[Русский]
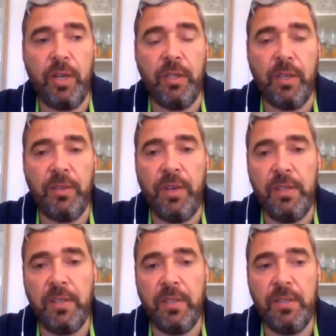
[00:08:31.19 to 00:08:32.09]
у некоторых
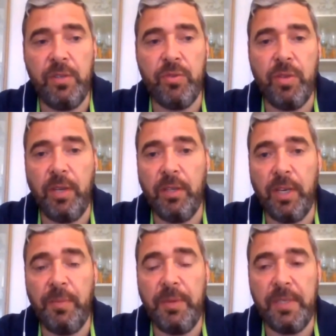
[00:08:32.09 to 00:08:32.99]
30 тысяч, у
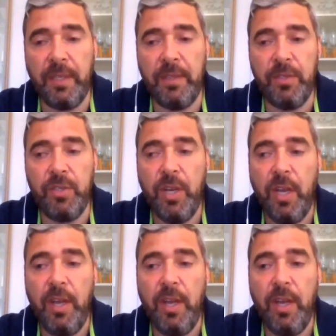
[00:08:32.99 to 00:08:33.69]
некоторых 50 тысяч.